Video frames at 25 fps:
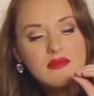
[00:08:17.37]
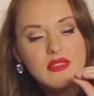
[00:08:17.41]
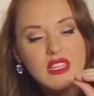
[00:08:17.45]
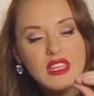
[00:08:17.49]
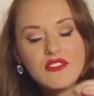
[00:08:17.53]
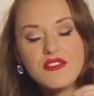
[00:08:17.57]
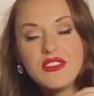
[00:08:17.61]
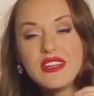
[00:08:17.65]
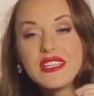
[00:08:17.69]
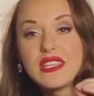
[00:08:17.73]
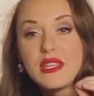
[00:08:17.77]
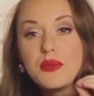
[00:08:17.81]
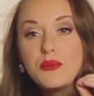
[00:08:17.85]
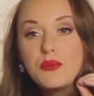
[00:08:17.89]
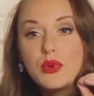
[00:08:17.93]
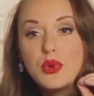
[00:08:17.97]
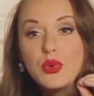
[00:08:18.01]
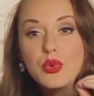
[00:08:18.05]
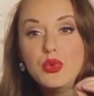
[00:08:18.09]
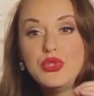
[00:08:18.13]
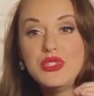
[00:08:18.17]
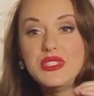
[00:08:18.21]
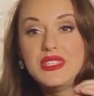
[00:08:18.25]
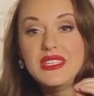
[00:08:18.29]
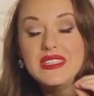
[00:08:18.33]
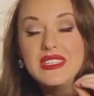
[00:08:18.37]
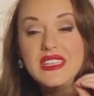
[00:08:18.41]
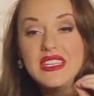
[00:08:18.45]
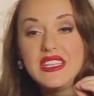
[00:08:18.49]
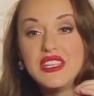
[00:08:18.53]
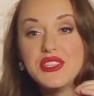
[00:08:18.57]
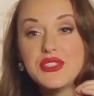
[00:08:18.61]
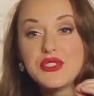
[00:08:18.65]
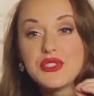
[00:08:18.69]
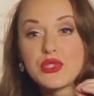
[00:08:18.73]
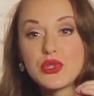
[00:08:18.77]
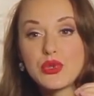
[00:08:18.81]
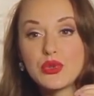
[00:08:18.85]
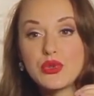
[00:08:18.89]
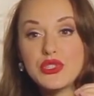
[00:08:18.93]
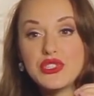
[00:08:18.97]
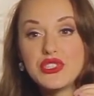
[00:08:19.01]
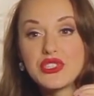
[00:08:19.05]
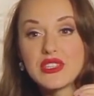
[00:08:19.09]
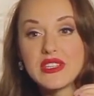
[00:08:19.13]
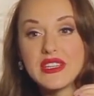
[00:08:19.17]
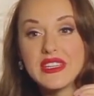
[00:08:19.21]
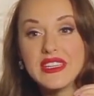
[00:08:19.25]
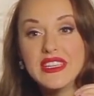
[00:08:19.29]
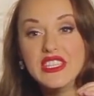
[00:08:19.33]
в этой паутине есть
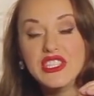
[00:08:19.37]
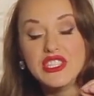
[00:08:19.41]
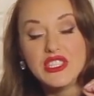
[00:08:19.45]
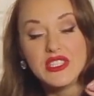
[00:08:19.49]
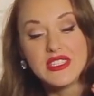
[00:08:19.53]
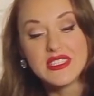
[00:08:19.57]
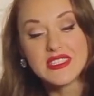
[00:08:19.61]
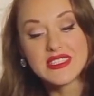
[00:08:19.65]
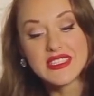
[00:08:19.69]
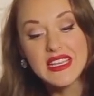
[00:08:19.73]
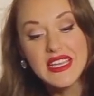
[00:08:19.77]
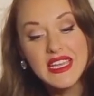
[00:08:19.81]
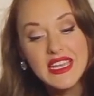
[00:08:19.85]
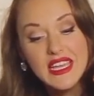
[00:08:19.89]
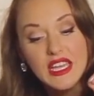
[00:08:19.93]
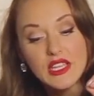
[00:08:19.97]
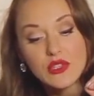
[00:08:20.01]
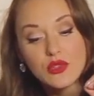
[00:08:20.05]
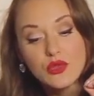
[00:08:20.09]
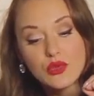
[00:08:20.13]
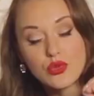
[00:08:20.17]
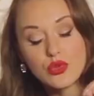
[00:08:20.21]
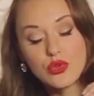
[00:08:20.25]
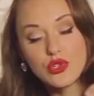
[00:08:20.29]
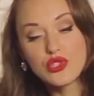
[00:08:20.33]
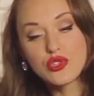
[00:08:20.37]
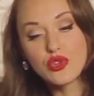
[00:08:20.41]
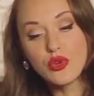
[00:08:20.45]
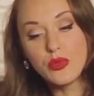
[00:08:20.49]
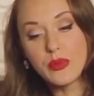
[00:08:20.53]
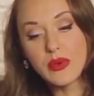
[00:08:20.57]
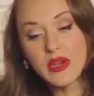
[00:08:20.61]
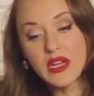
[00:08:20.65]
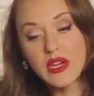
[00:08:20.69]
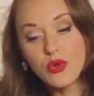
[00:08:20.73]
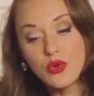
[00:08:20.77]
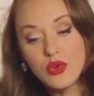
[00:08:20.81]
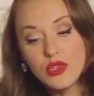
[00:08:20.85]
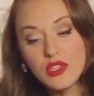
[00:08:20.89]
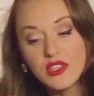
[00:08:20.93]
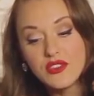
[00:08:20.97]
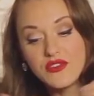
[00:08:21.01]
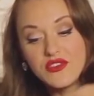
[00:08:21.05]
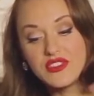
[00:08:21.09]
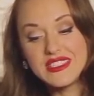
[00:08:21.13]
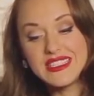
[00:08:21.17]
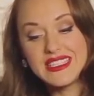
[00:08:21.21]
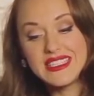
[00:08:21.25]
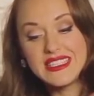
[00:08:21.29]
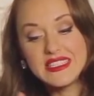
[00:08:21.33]
точка, и через эту точку проходят
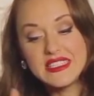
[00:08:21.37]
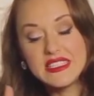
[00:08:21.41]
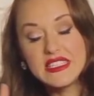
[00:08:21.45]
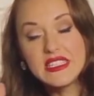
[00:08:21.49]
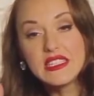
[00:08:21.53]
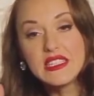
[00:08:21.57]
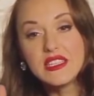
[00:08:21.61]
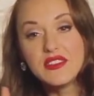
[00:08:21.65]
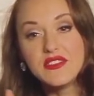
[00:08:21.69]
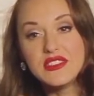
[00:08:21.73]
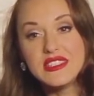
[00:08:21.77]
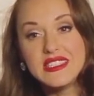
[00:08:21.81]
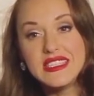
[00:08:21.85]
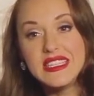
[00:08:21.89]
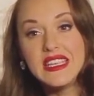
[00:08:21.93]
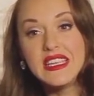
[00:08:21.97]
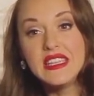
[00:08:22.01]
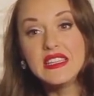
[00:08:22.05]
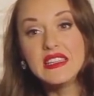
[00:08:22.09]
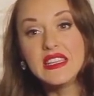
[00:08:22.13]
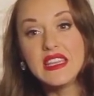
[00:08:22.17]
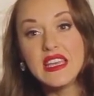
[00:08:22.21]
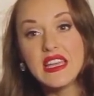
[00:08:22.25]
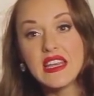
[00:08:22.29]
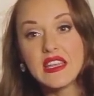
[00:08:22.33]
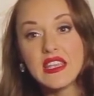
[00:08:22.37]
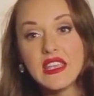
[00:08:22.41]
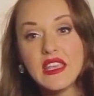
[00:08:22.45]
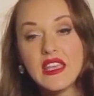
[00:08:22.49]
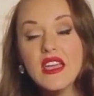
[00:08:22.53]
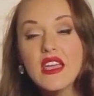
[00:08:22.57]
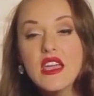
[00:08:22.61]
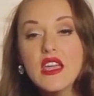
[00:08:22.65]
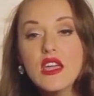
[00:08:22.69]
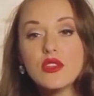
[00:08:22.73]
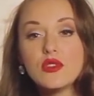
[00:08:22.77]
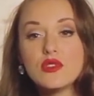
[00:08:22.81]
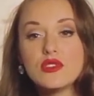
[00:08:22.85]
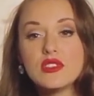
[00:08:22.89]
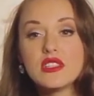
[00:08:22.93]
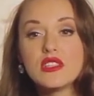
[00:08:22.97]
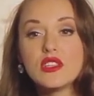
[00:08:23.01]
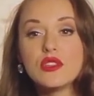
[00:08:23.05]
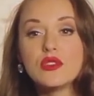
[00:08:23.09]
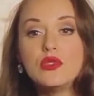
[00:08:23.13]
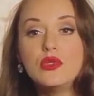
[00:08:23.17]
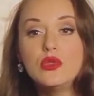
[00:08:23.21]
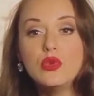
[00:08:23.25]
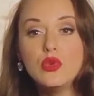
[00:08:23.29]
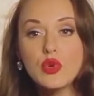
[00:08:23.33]
все силы, все энергии. То есть это
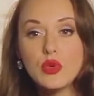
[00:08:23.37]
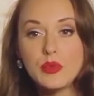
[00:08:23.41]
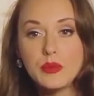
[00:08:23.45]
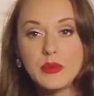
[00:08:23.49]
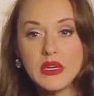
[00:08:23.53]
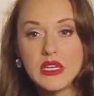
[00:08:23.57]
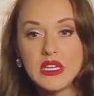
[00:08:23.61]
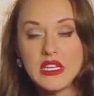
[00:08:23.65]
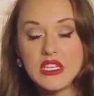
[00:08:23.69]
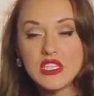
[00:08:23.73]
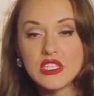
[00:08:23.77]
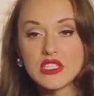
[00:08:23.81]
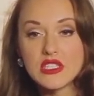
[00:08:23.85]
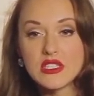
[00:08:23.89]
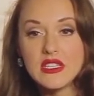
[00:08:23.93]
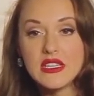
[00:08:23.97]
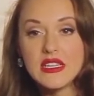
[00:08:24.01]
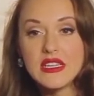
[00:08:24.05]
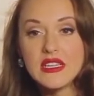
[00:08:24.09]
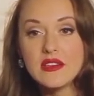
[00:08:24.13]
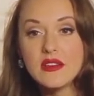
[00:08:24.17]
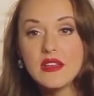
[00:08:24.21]
дух Парижа,